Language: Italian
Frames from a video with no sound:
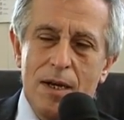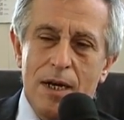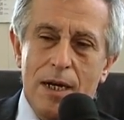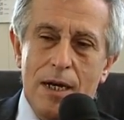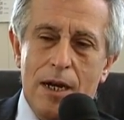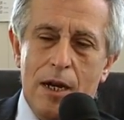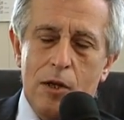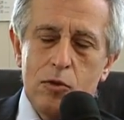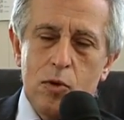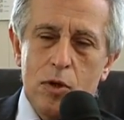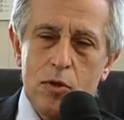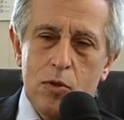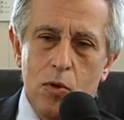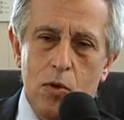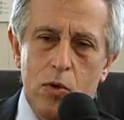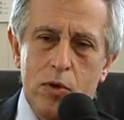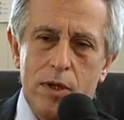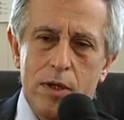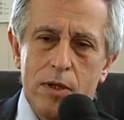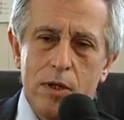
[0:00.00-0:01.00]

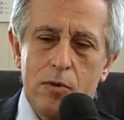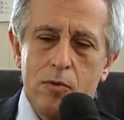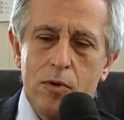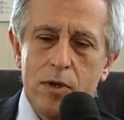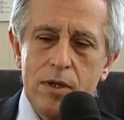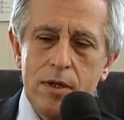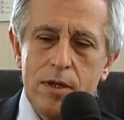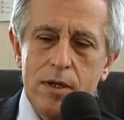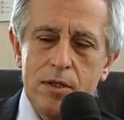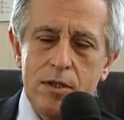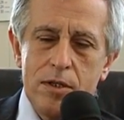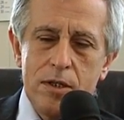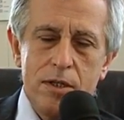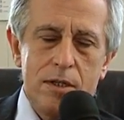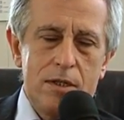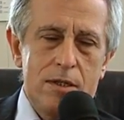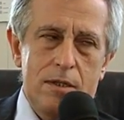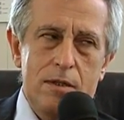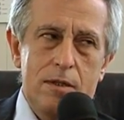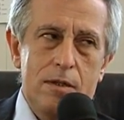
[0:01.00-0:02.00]
graduatoria di quei
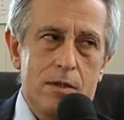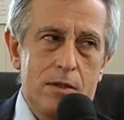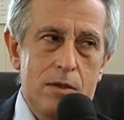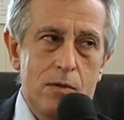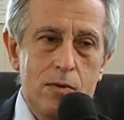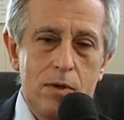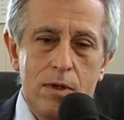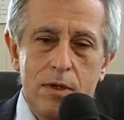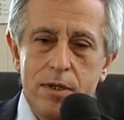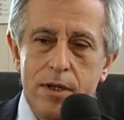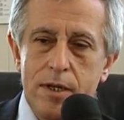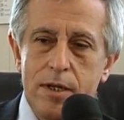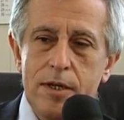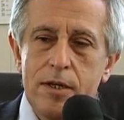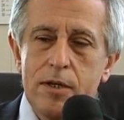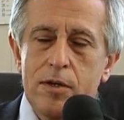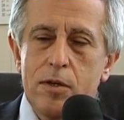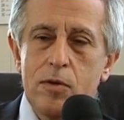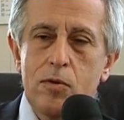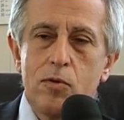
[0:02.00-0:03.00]
registri, di quegli
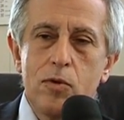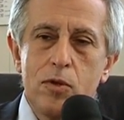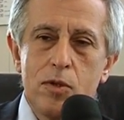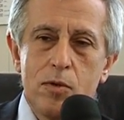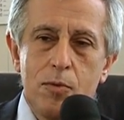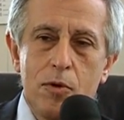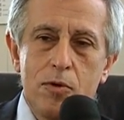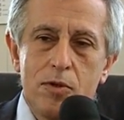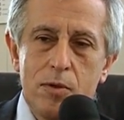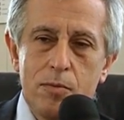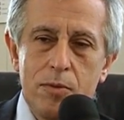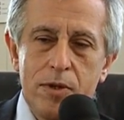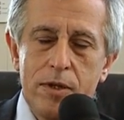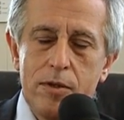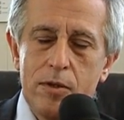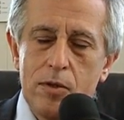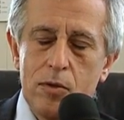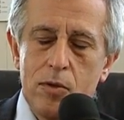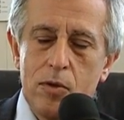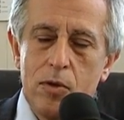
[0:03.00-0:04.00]
elenchi in cui poi si
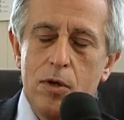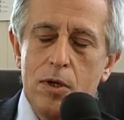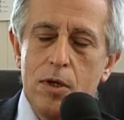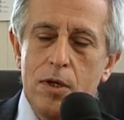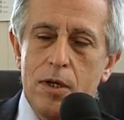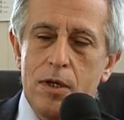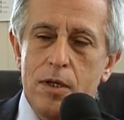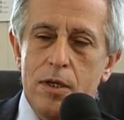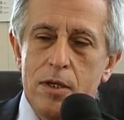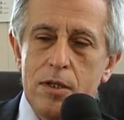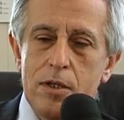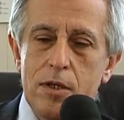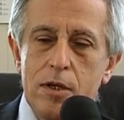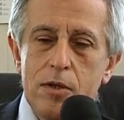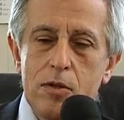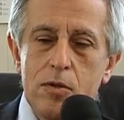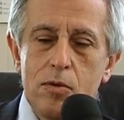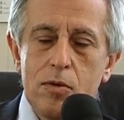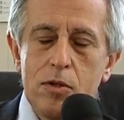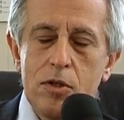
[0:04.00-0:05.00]
prendono i
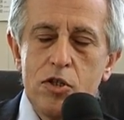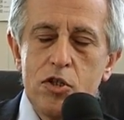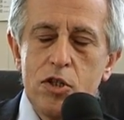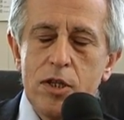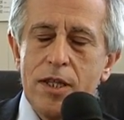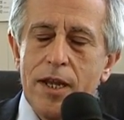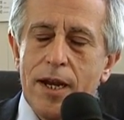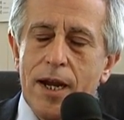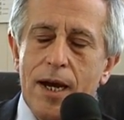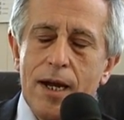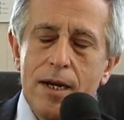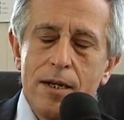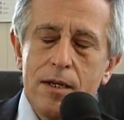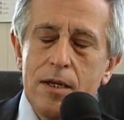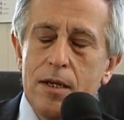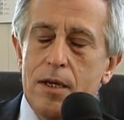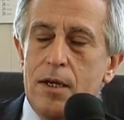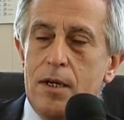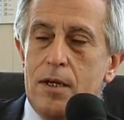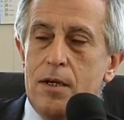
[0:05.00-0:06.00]
direttori generali,
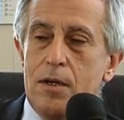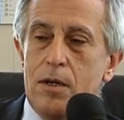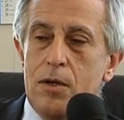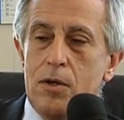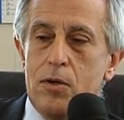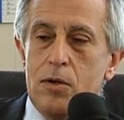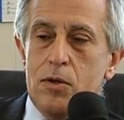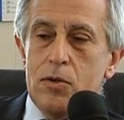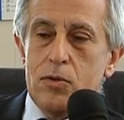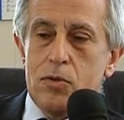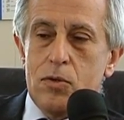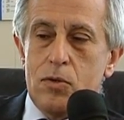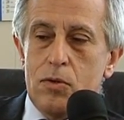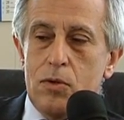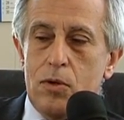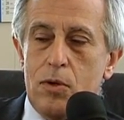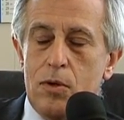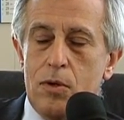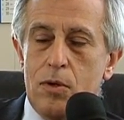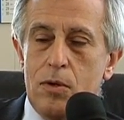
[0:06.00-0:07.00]
eh,
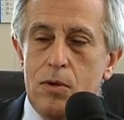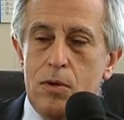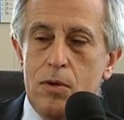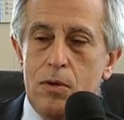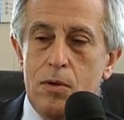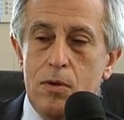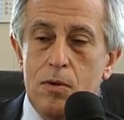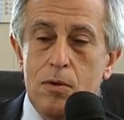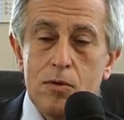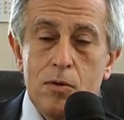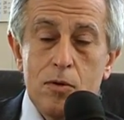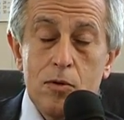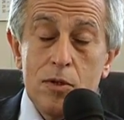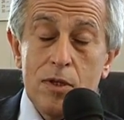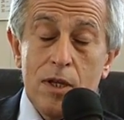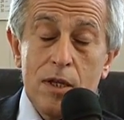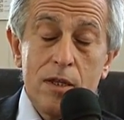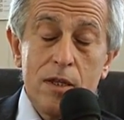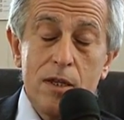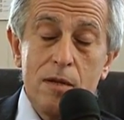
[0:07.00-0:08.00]
sono, eh, sono
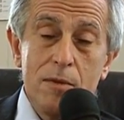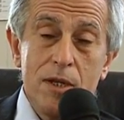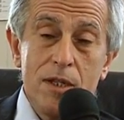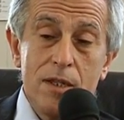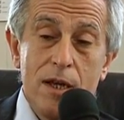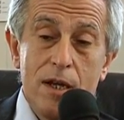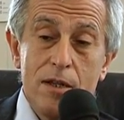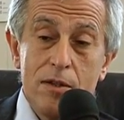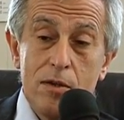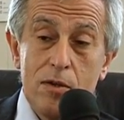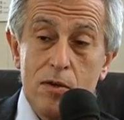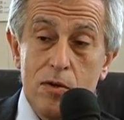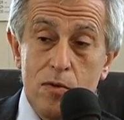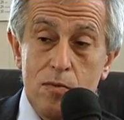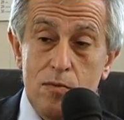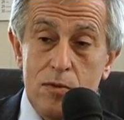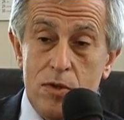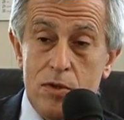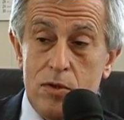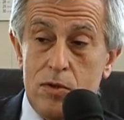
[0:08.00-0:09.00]
stati rimandati in
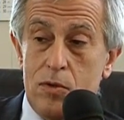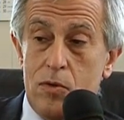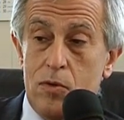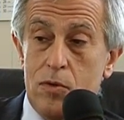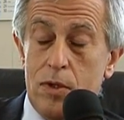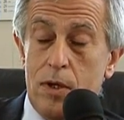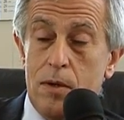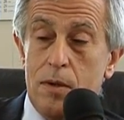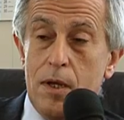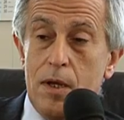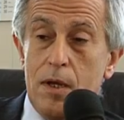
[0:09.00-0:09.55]
commissione.